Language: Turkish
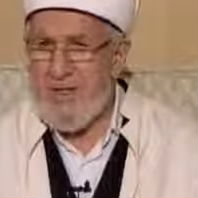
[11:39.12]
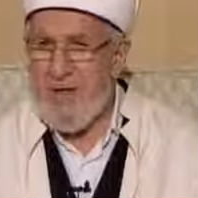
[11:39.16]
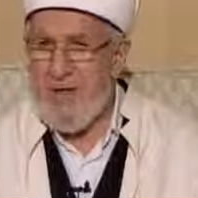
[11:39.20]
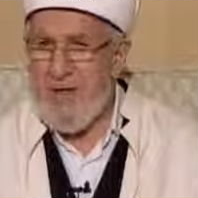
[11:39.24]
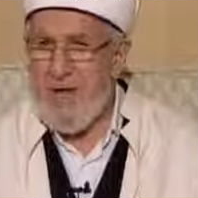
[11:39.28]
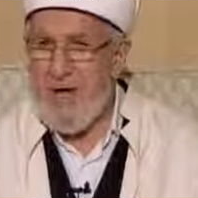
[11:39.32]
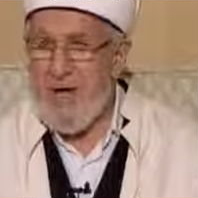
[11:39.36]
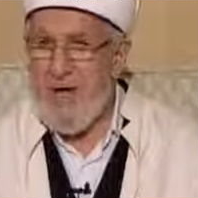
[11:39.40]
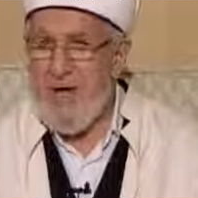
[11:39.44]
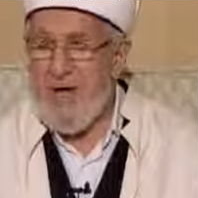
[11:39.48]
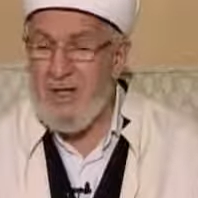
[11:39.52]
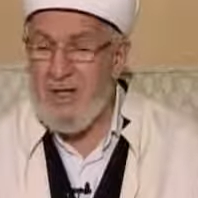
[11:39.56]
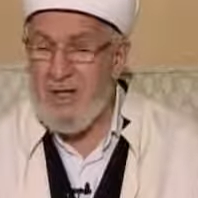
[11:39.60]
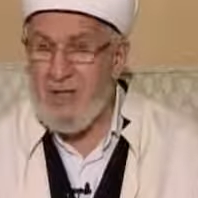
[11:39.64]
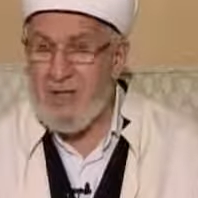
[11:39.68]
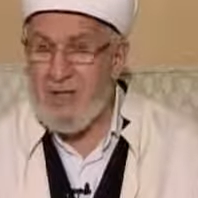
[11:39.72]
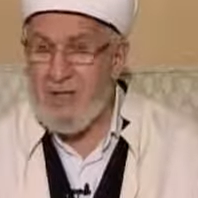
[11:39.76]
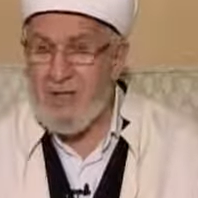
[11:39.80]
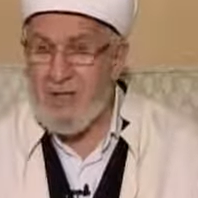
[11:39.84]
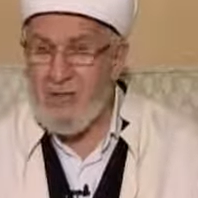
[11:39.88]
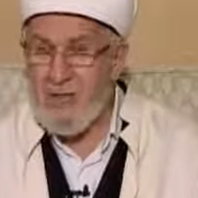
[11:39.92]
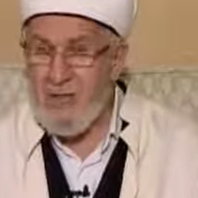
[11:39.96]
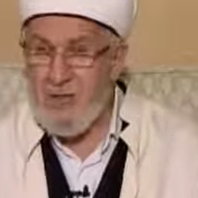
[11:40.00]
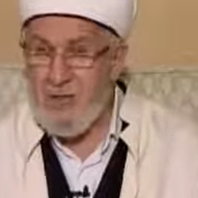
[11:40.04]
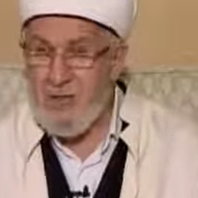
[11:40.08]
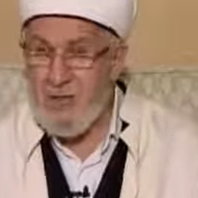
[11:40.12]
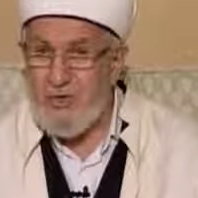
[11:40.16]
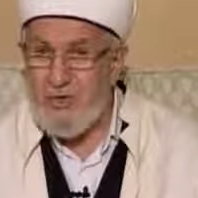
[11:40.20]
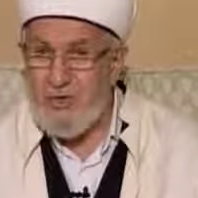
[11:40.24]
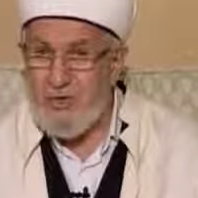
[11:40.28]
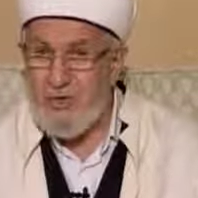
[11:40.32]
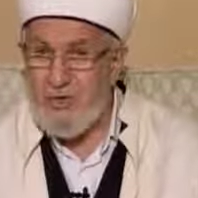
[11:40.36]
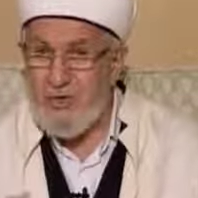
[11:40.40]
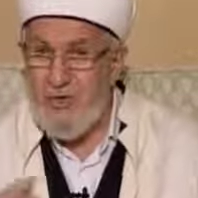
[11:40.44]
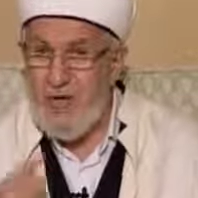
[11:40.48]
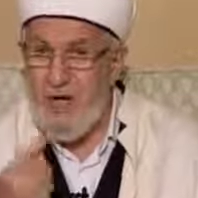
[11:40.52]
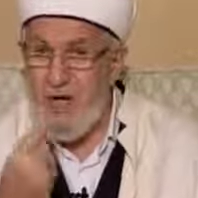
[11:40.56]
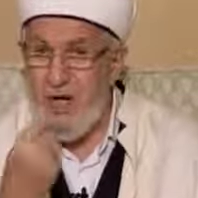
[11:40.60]
Hangi durumda
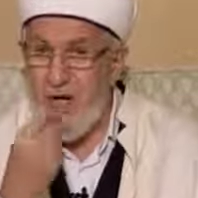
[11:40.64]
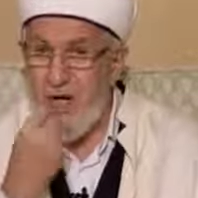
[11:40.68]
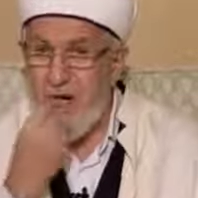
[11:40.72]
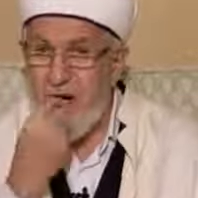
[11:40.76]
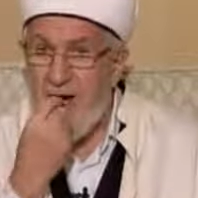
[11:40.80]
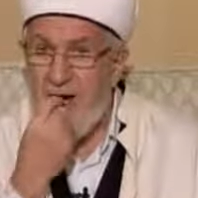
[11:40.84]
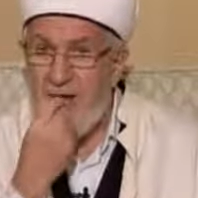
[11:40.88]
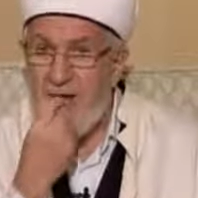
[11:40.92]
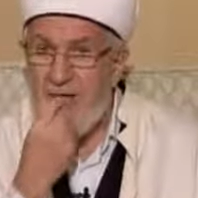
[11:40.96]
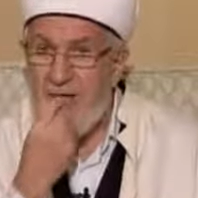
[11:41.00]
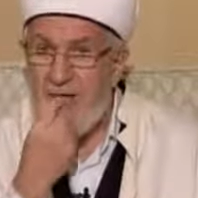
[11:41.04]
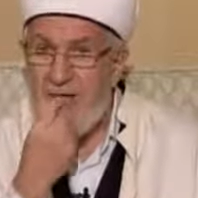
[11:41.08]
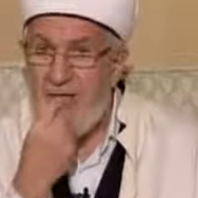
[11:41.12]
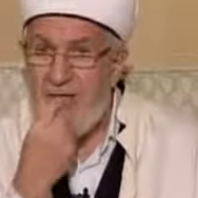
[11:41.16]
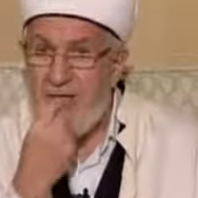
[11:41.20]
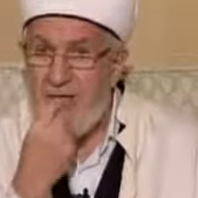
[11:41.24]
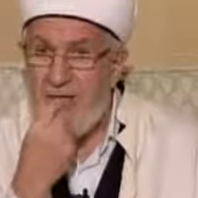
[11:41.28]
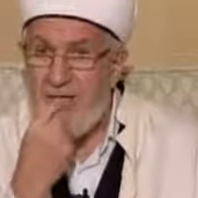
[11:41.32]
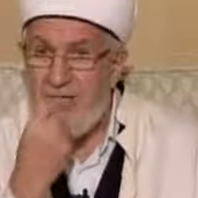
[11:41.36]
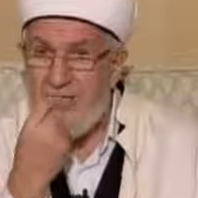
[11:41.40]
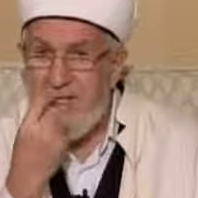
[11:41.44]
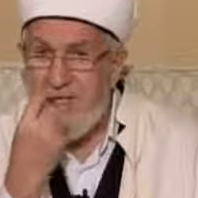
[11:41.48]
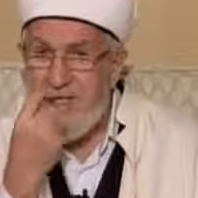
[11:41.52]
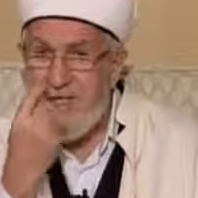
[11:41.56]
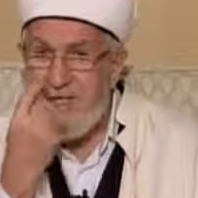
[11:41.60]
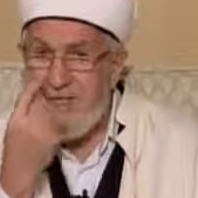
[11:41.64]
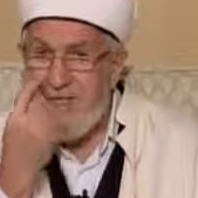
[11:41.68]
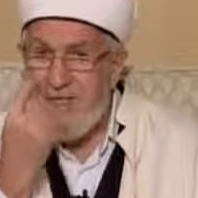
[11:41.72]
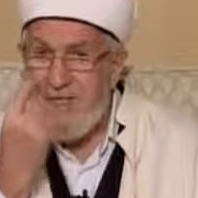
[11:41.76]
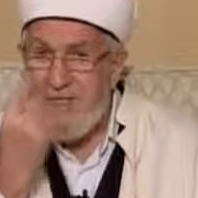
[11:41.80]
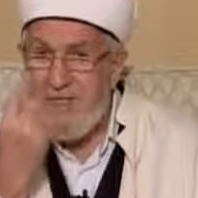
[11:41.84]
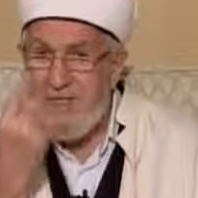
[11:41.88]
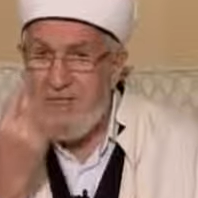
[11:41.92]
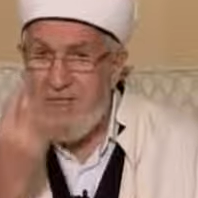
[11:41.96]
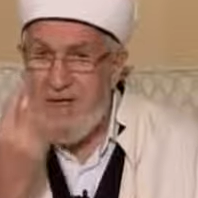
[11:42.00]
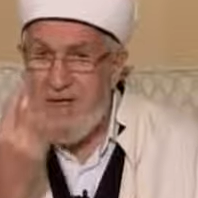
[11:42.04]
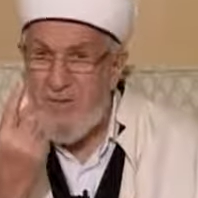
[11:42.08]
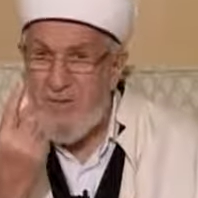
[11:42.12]
olsun aleyhinize
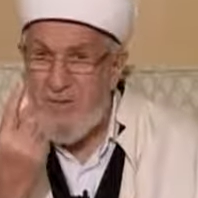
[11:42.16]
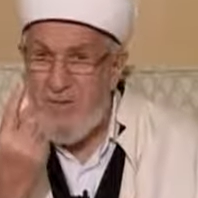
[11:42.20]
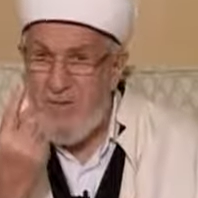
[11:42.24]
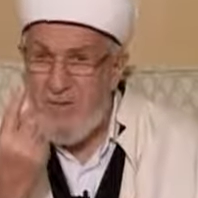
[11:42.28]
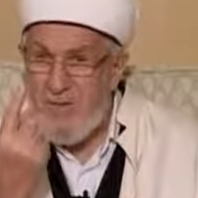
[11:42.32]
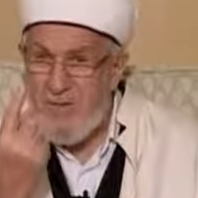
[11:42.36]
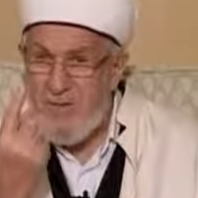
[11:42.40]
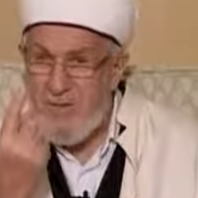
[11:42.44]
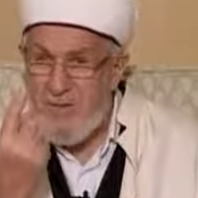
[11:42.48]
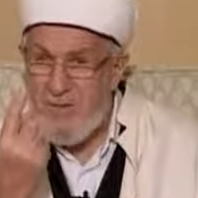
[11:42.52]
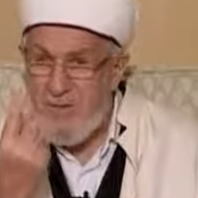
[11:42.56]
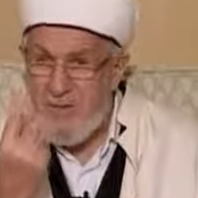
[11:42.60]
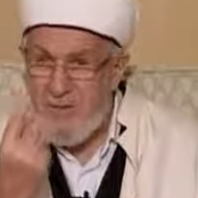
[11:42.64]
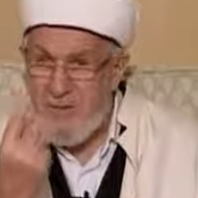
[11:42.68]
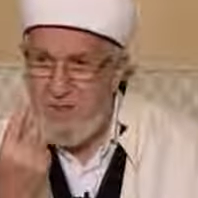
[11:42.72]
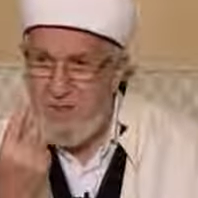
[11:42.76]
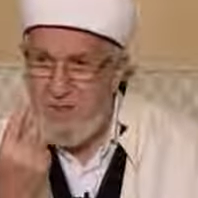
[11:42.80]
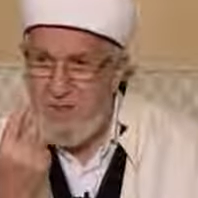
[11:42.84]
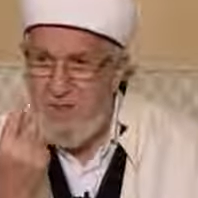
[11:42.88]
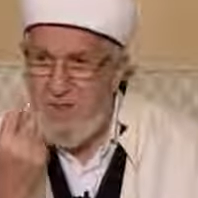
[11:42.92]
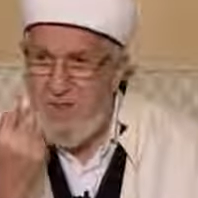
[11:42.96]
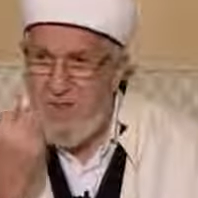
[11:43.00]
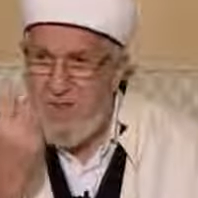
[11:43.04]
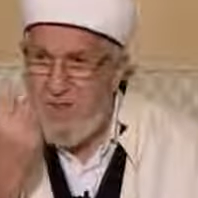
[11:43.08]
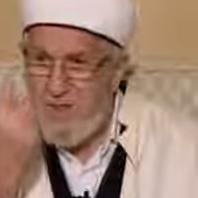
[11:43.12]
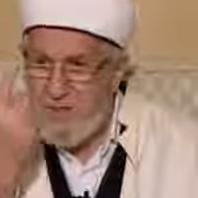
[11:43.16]
istemeyin. İyi